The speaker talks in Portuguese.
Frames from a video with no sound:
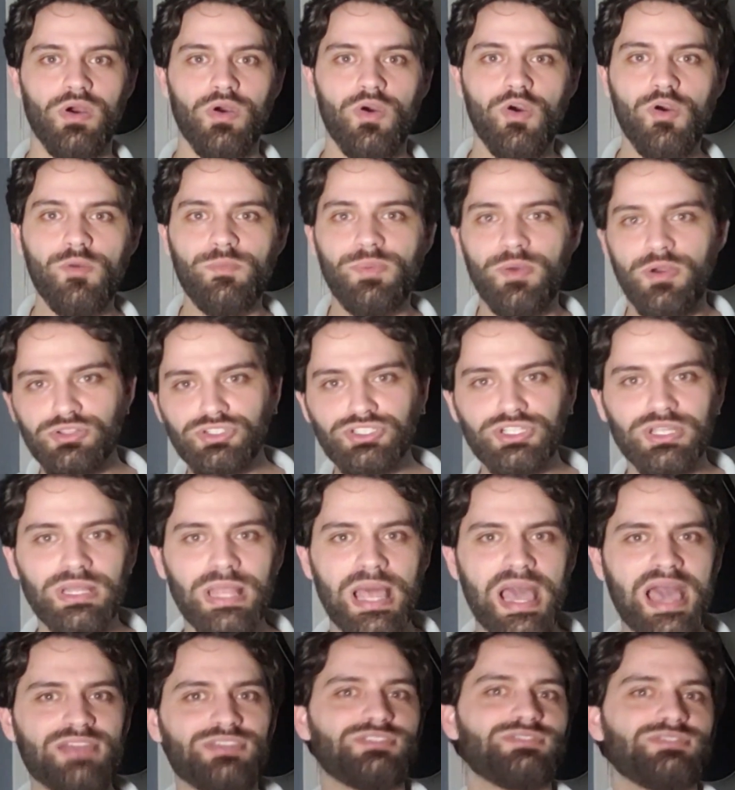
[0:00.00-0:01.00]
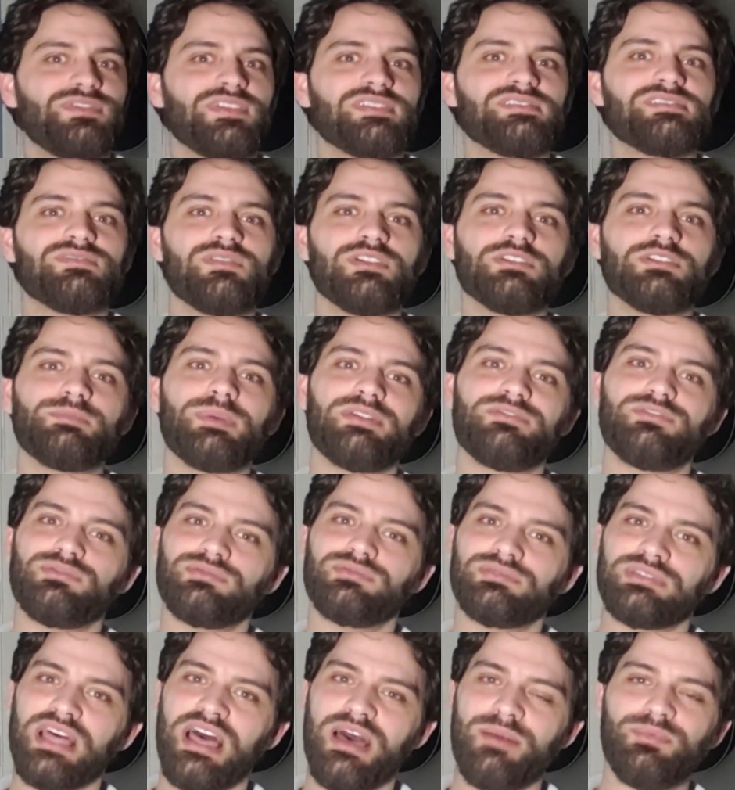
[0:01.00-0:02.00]
um pouco de lado de vez em quando para
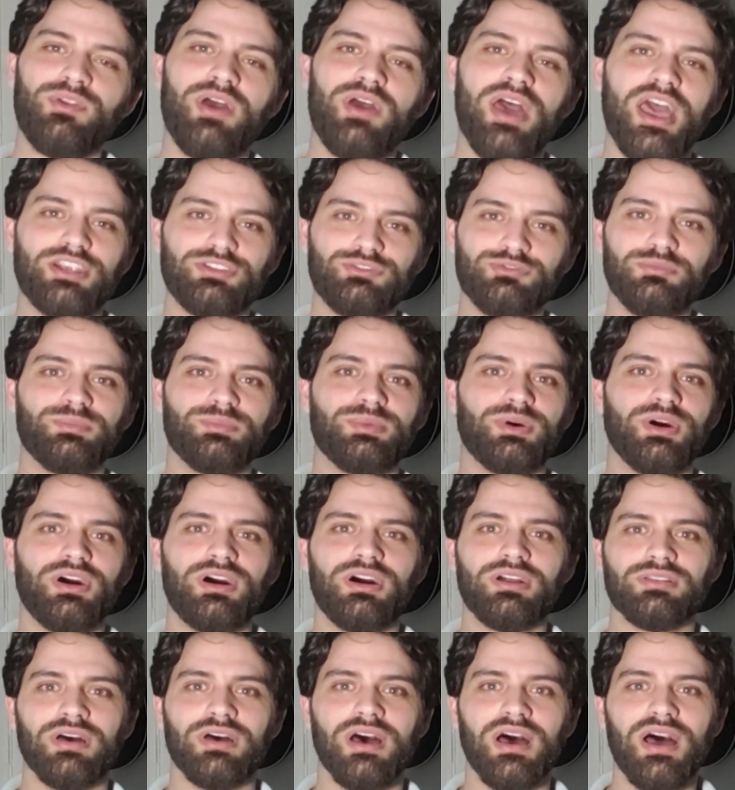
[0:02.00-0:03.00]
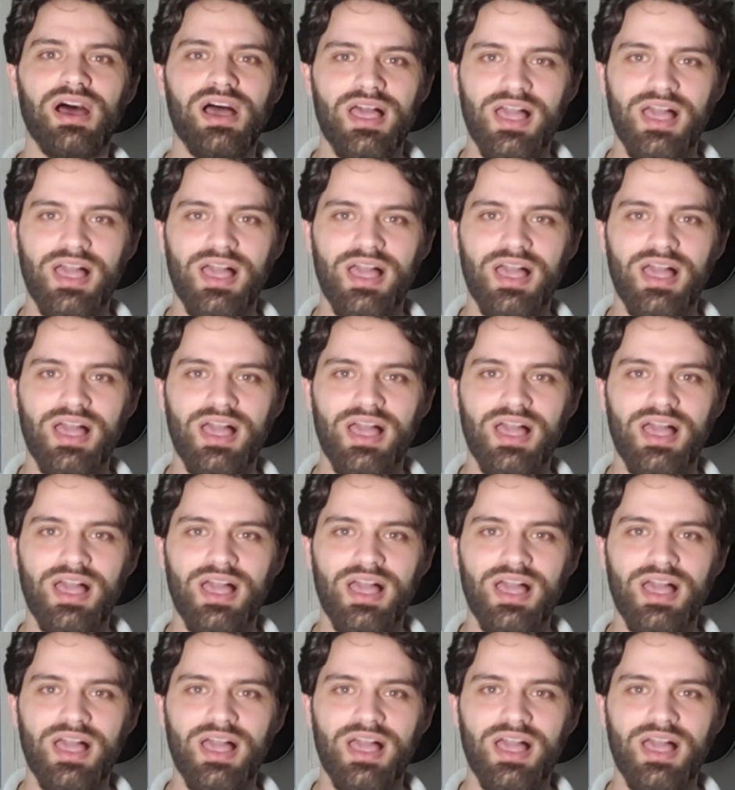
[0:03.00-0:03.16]
voltar para o resto do bolo.